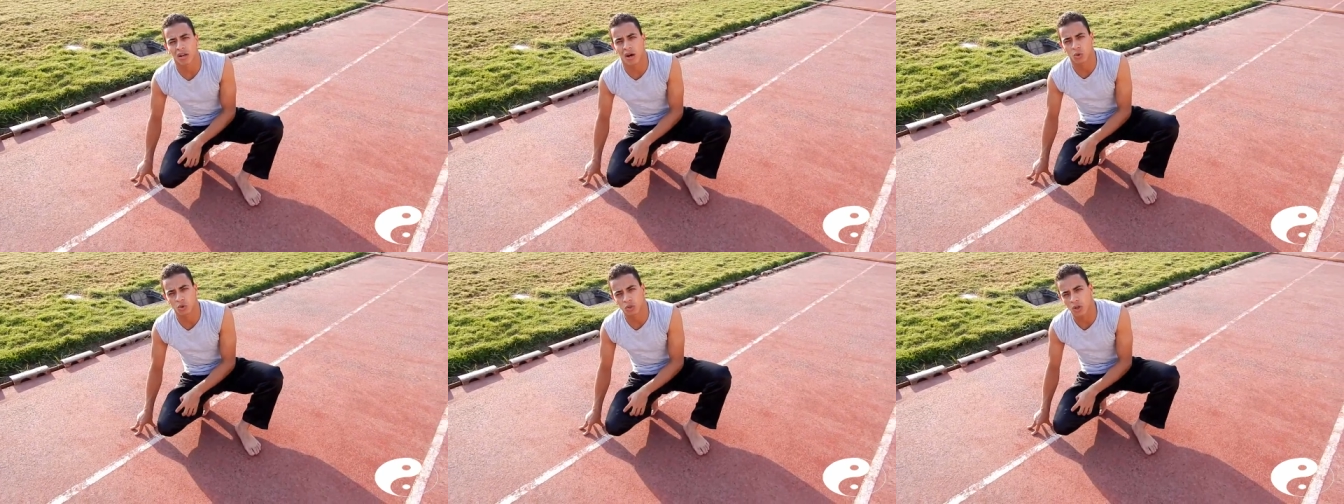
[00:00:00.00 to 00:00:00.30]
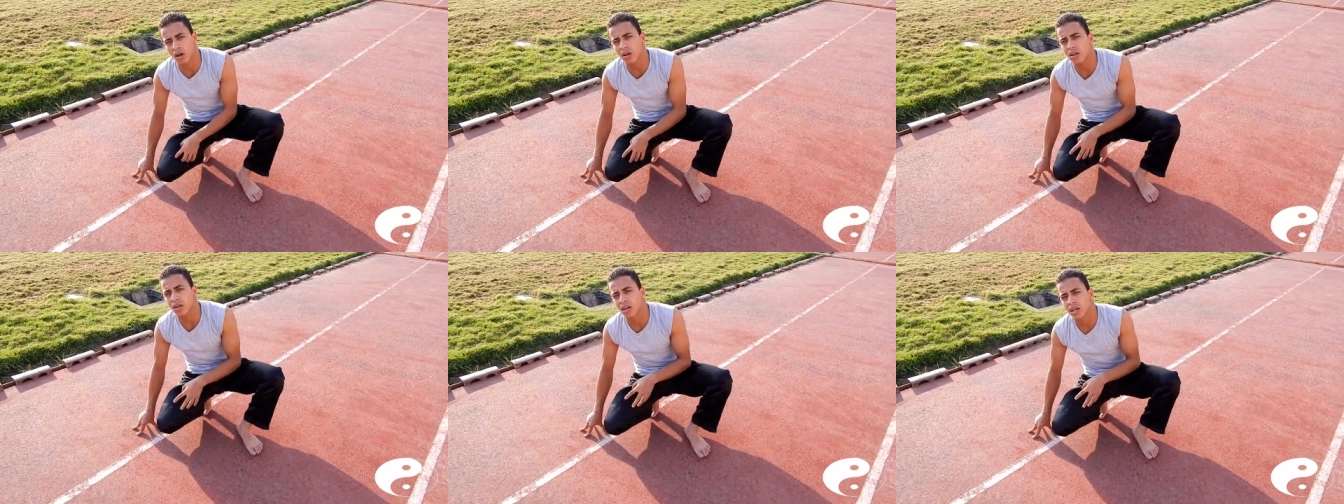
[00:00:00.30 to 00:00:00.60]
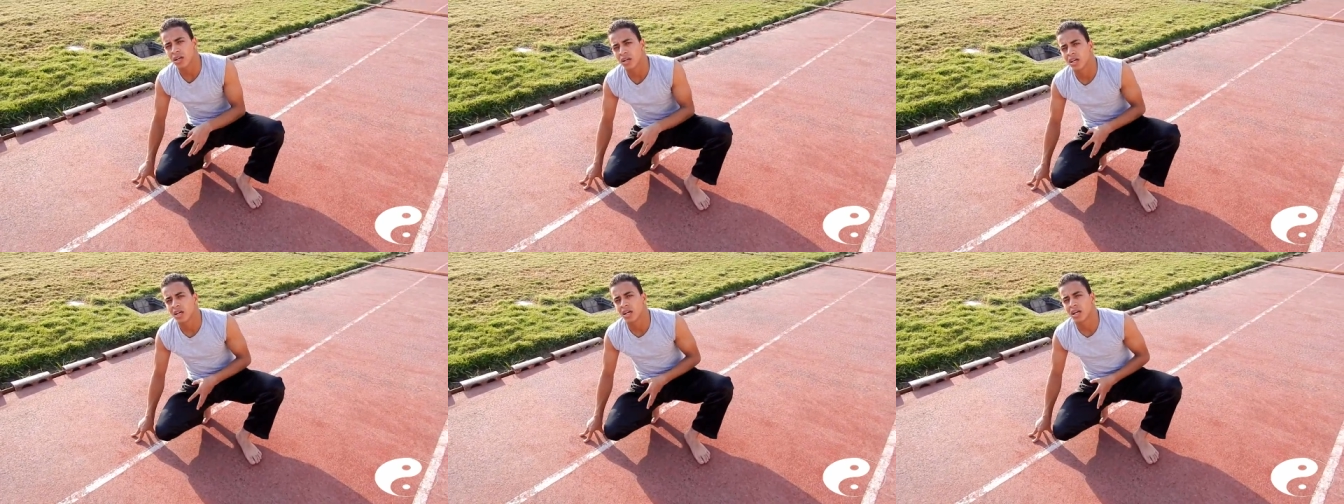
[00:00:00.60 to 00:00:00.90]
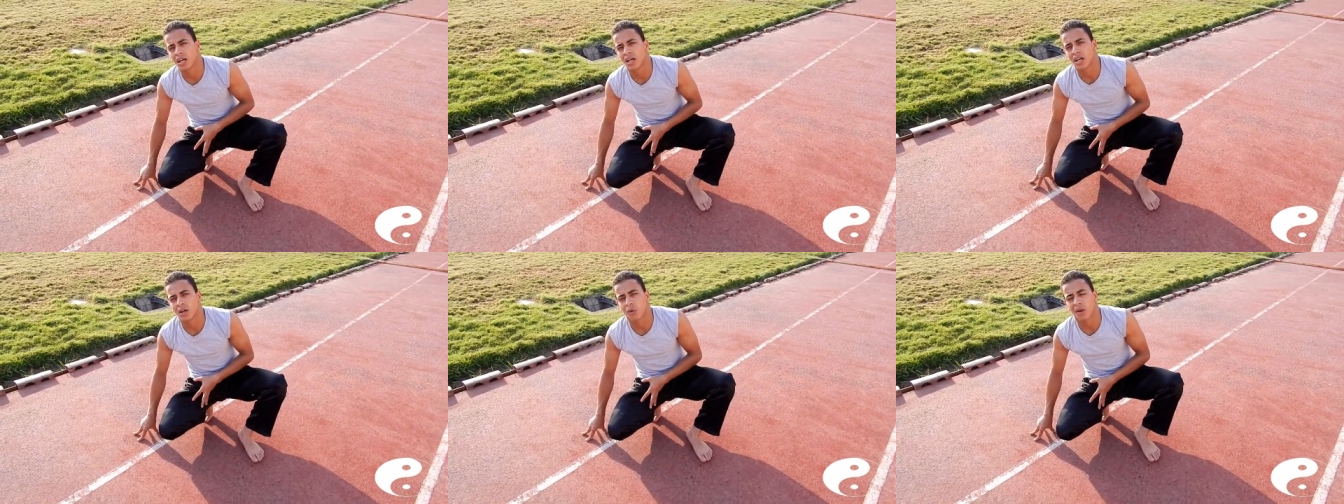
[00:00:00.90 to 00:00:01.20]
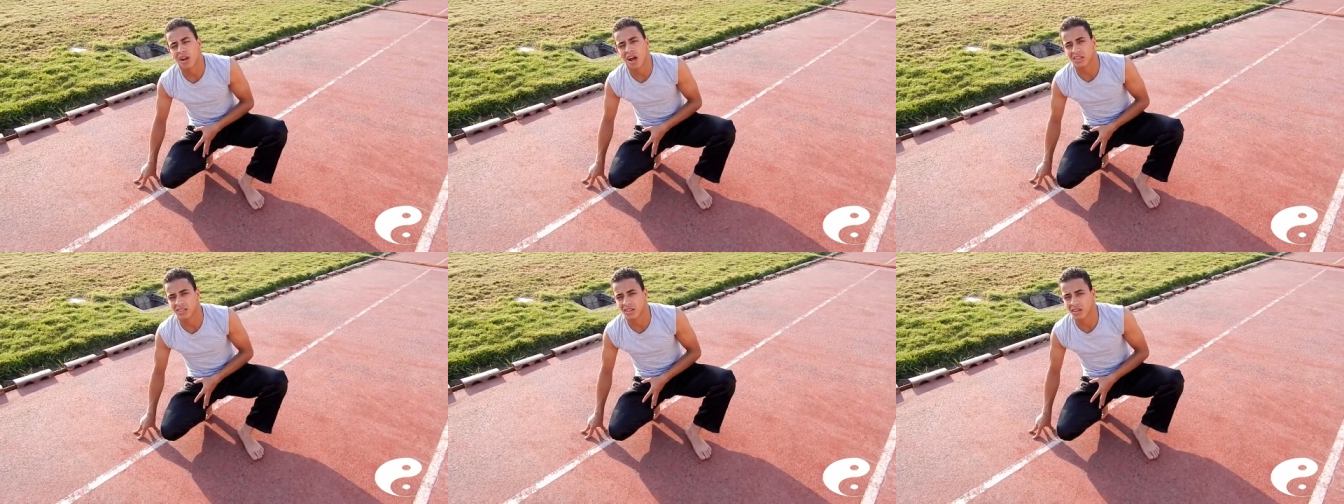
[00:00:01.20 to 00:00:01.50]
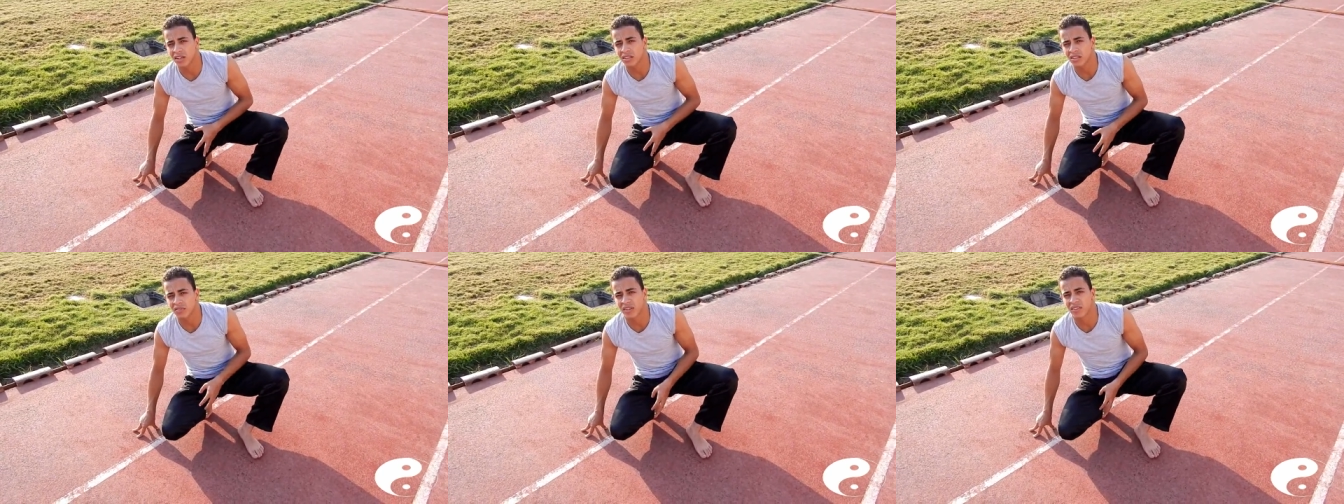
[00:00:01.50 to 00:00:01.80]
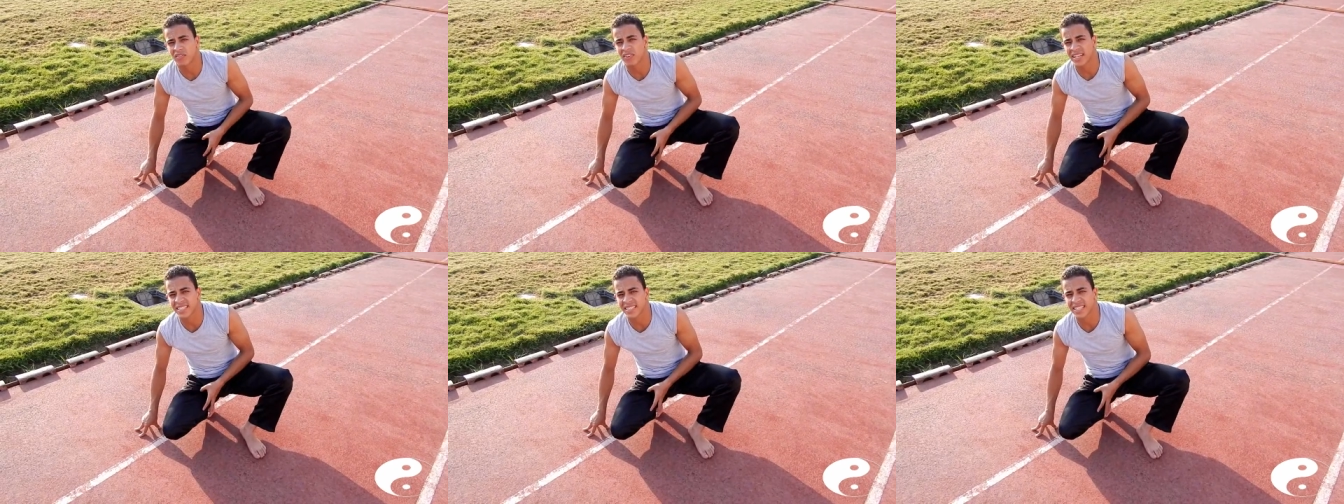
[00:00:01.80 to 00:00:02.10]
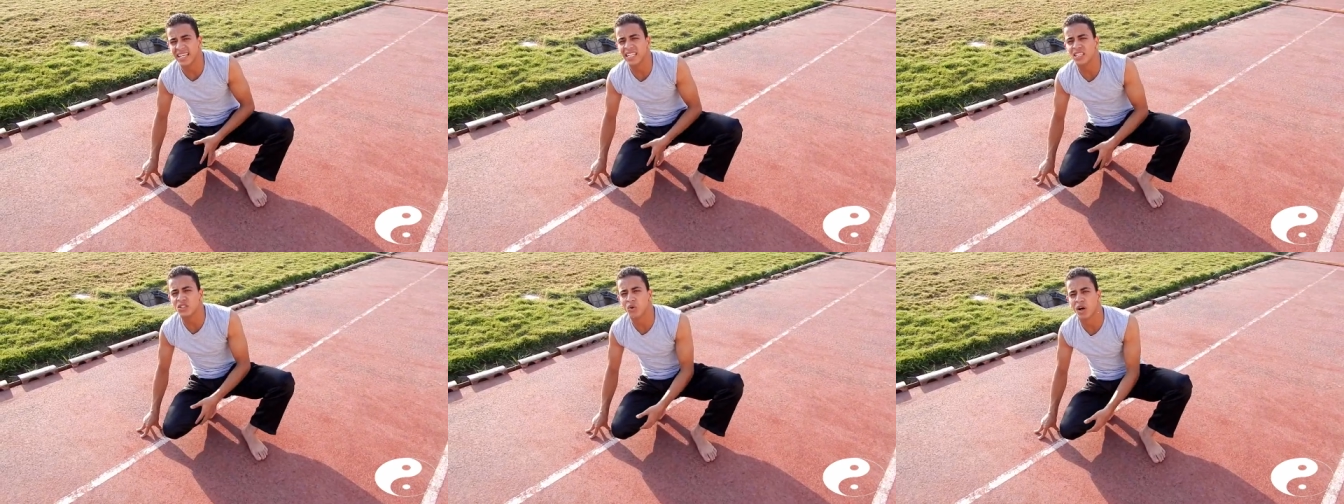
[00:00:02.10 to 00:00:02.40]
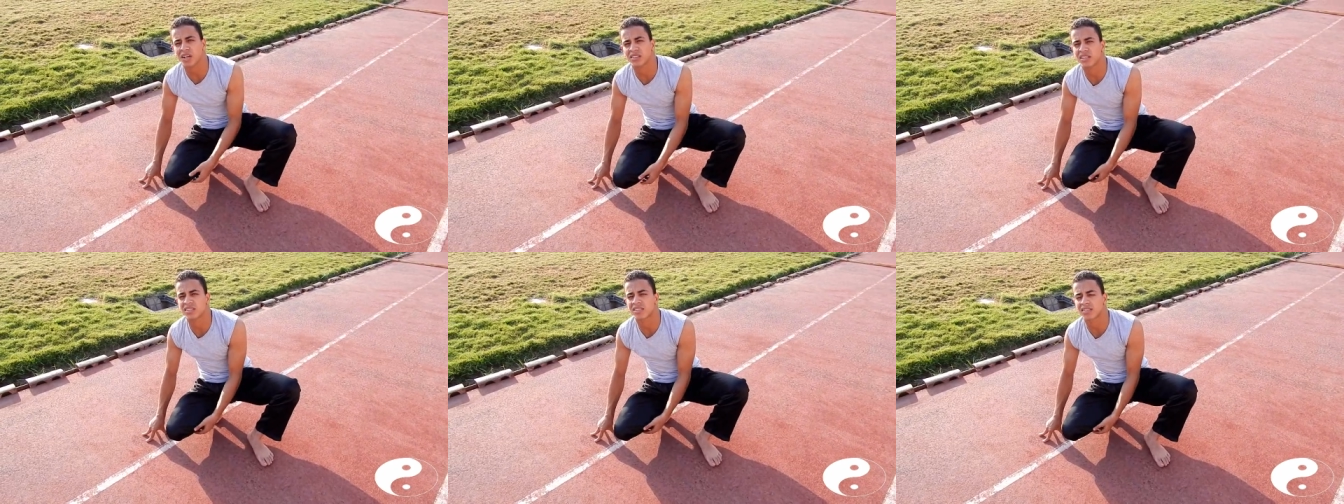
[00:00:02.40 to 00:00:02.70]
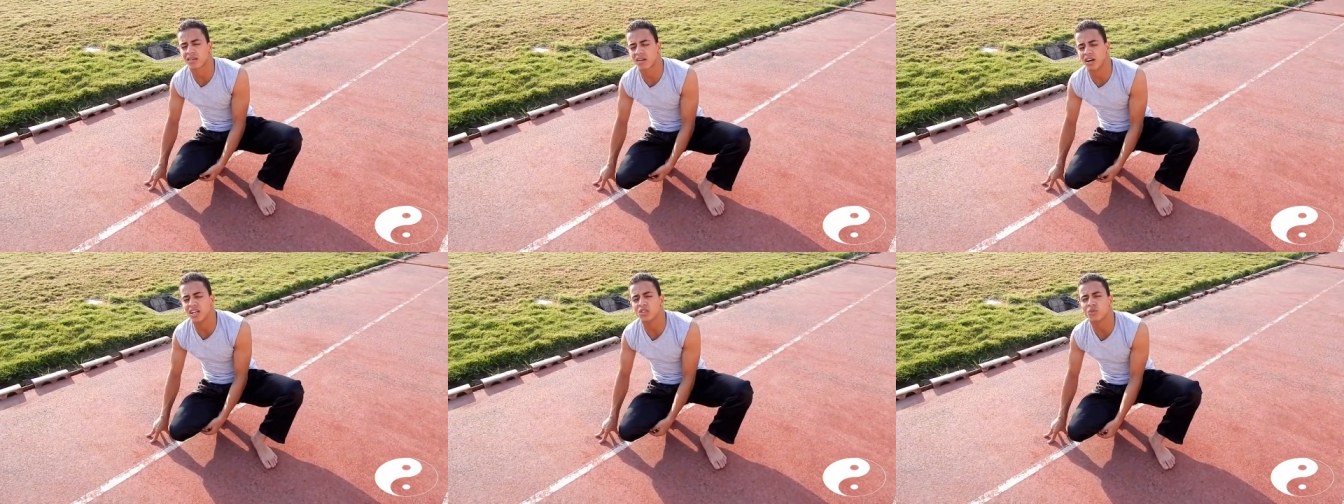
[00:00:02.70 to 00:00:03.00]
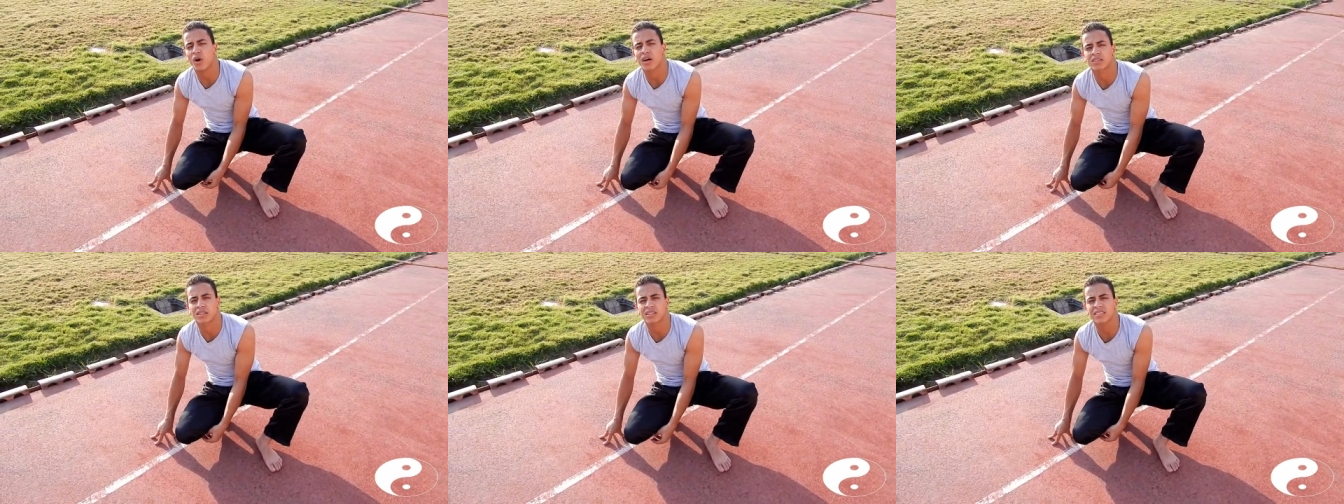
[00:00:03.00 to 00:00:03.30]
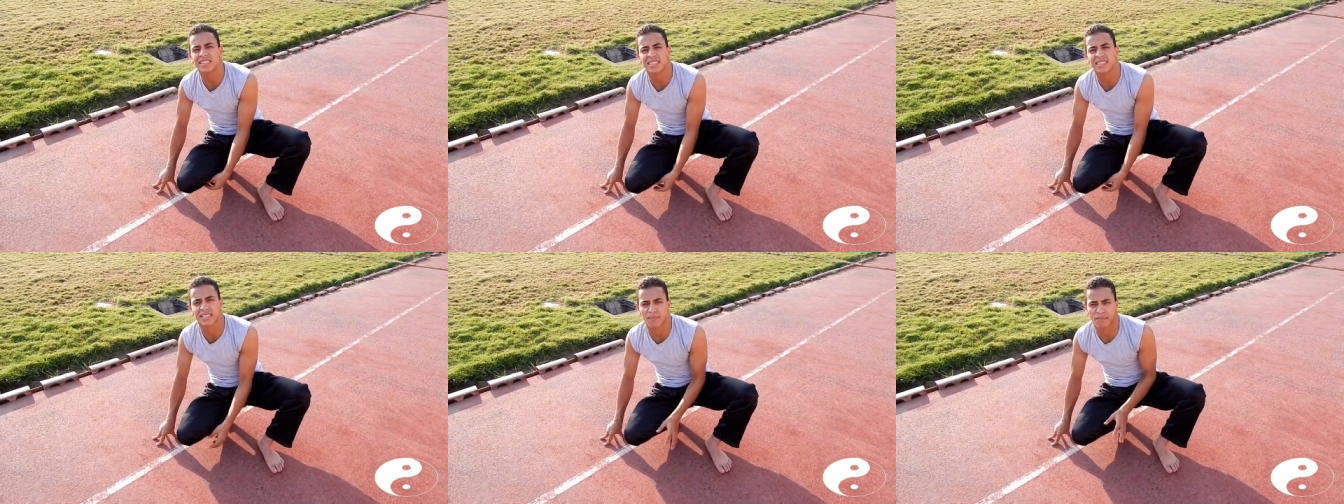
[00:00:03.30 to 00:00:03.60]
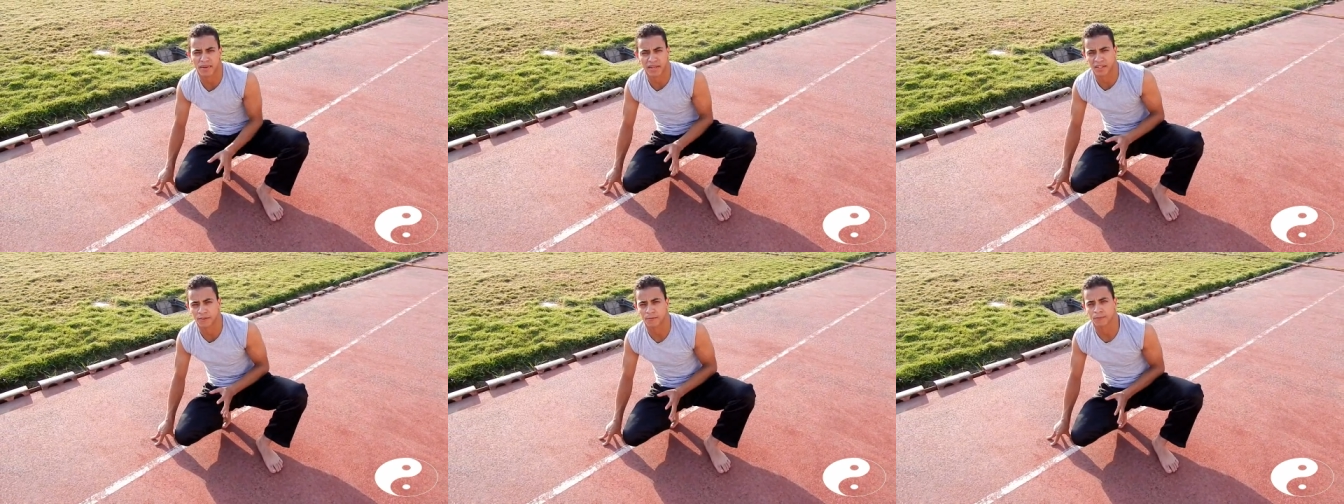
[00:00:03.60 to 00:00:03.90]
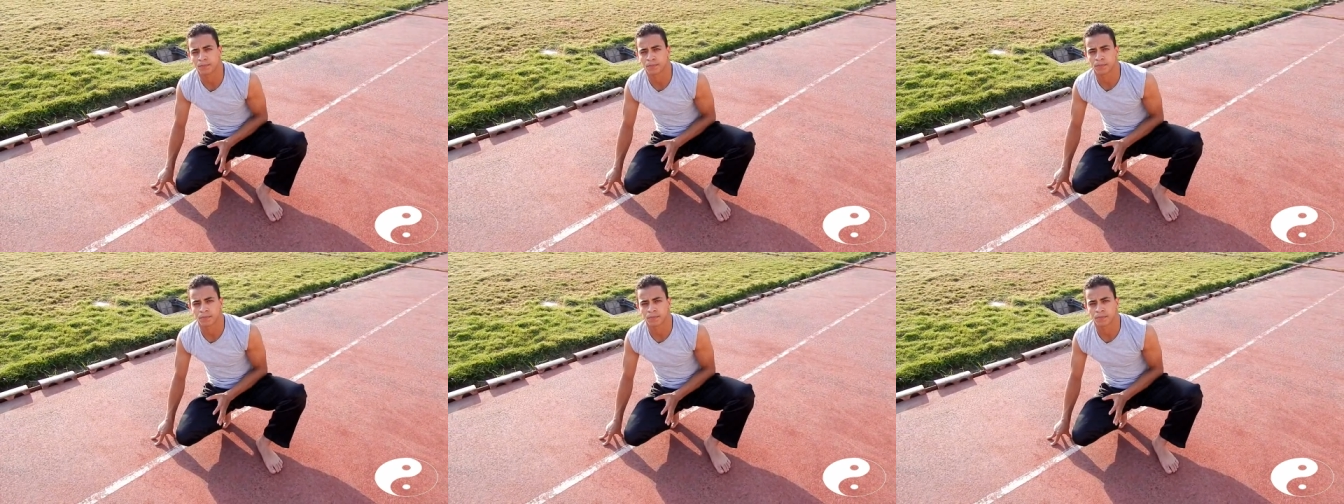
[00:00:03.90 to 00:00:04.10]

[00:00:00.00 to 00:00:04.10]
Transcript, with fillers: الاوتار آه، والعضلات في الفخذين وعند الساقين وعضلات السمنة